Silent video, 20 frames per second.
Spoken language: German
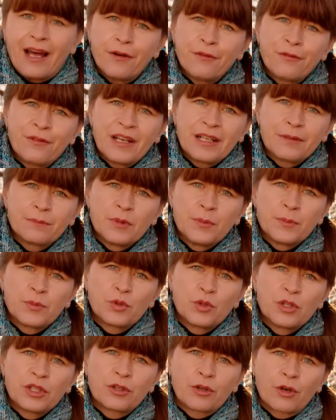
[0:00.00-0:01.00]
anfängt mit dem
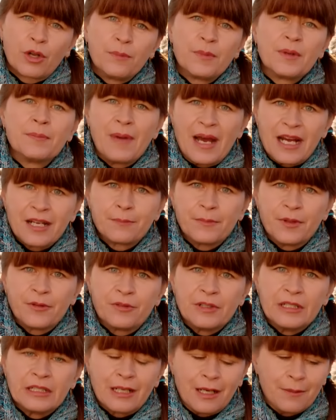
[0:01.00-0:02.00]
Durchräumen, macht man
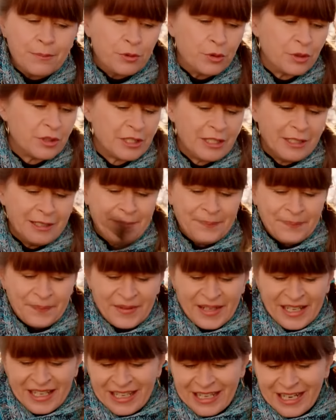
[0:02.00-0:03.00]
viel kaputt.
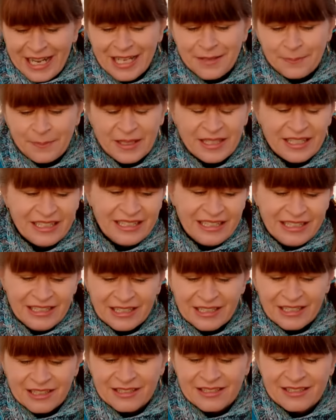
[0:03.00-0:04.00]
Gerade bei den
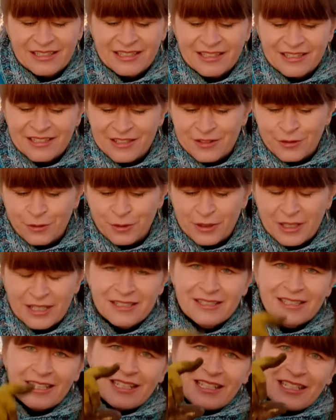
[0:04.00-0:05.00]
Iris ist es so,
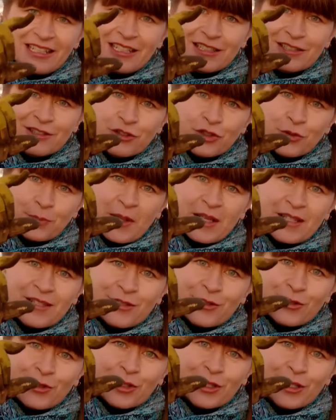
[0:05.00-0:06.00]
dass ja in diesen
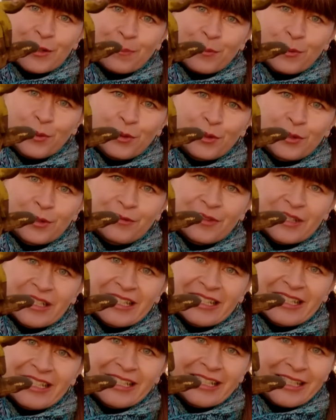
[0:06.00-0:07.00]
Spitzen schon die Blüte
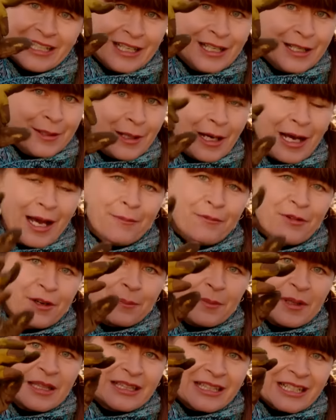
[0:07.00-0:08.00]
wirklich
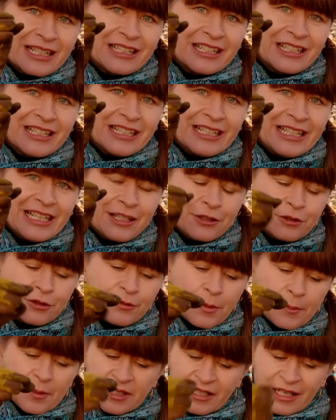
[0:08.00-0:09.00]
einfach mit drinnen liegt. Und
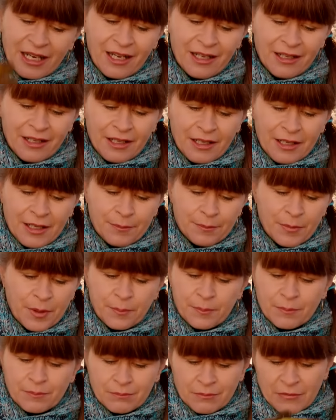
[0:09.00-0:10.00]
wenn man da mit
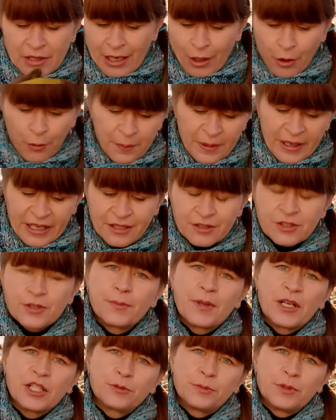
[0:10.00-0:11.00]
dem Laubrechen zum
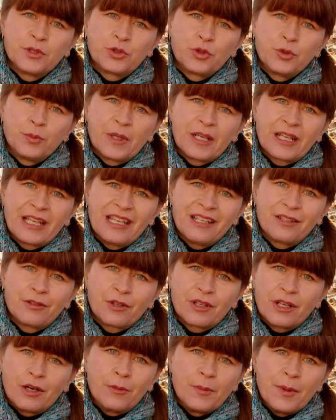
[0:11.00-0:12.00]
Beispiel drüber geht
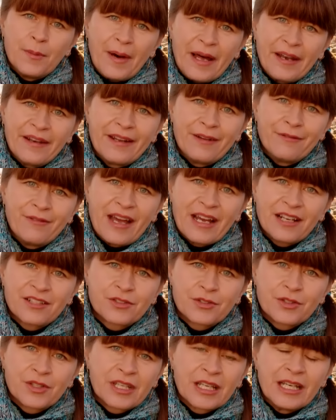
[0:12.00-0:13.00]
oder auch mit einem anderen
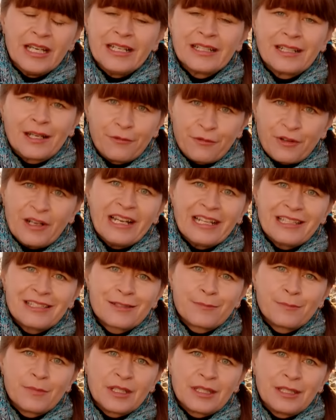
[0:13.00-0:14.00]
Werkzeug, dann
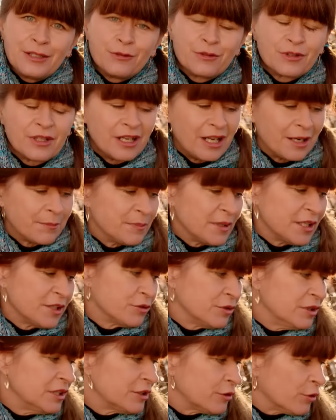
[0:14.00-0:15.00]
verletzt man die und dann hat man
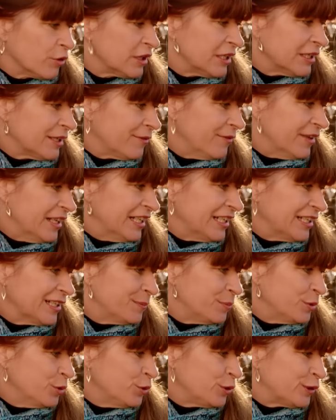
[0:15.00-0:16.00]
natürlich deutlich weniger
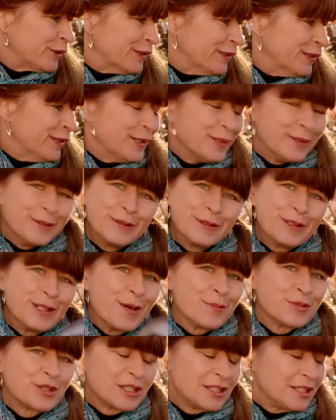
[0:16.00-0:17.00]
Blüten. Und die
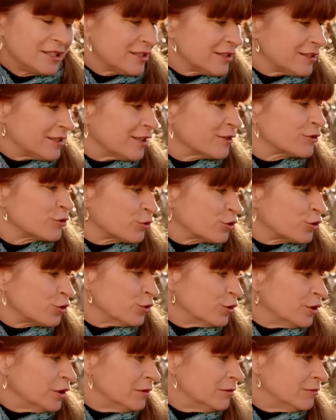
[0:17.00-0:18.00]
haben sich dieses Jahr so
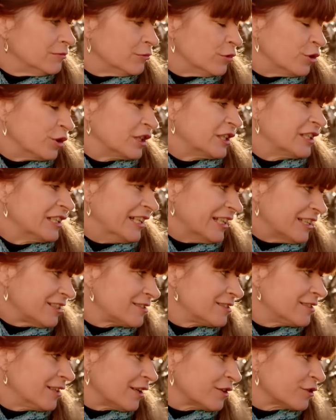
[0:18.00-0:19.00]
schön oder die
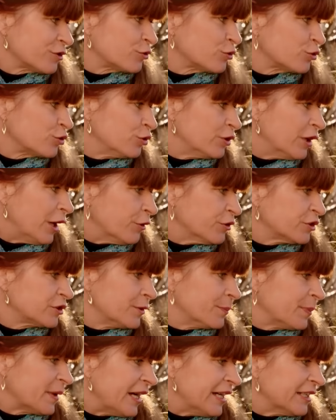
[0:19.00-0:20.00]
letzten Jahre so schön
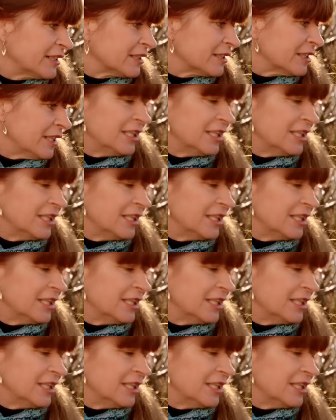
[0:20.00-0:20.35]
ausgebreitet,